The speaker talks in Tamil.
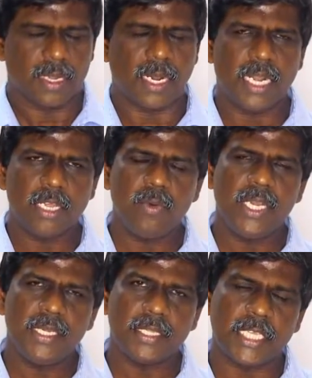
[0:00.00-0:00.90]

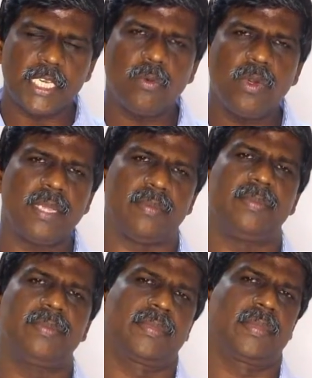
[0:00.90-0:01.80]
கடவுளின் திருவுளம்
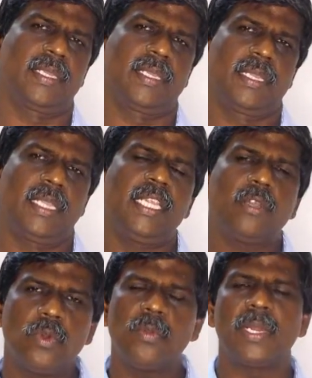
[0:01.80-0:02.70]
இந்த
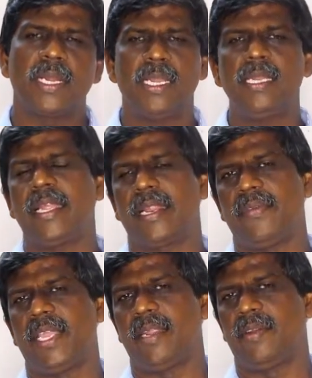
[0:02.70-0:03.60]
குடும்பங்களில்
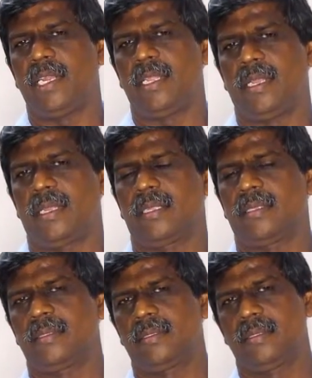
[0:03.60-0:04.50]
நிறைவேற வேண்டியிருக்கிறது
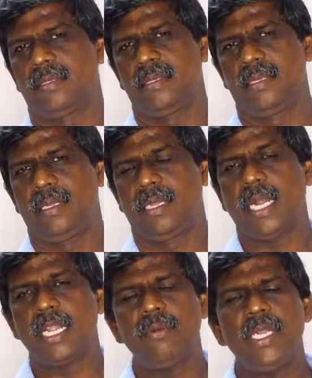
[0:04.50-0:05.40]

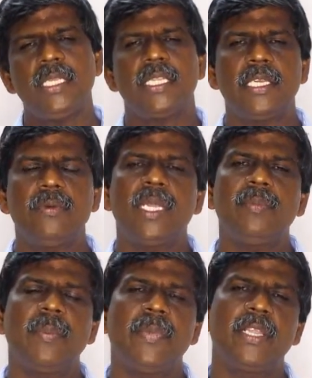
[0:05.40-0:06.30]
கடவுளின்
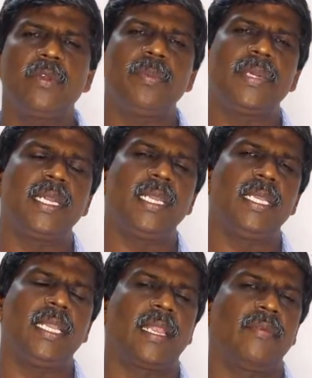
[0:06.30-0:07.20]
திருவுளம் எப்படி
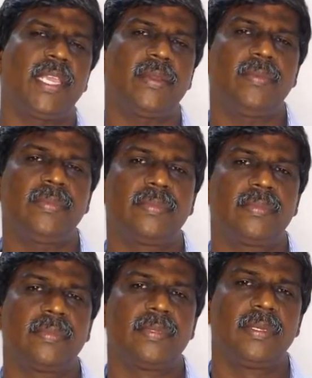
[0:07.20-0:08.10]
குடும்பங்களில் நிறைவேறும்
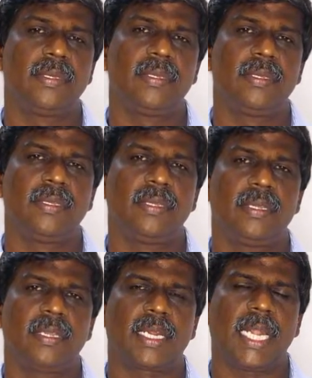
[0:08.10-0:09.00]

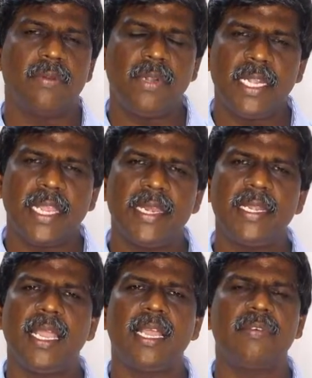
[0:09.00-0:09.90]
கடவுள்
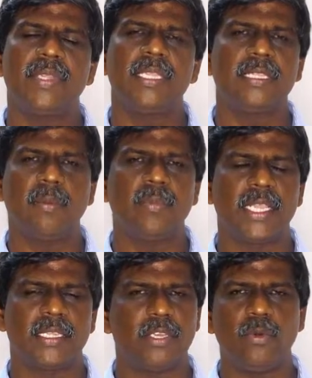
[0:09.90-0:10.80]
நேரடியாக வந்து
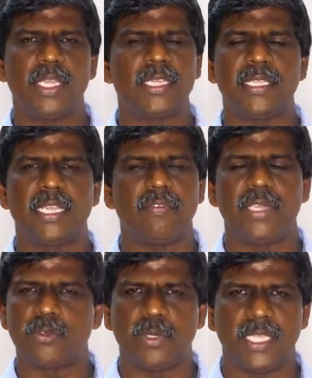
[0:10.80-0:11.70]
தம்முடைய திருவுளத்தை
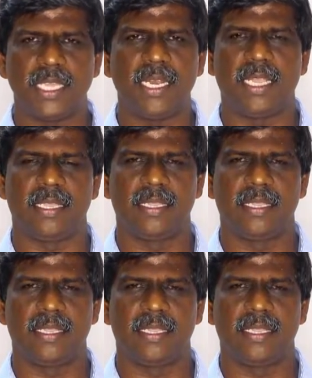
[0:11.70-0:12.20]
நிறைவேற்றுவது இல்லை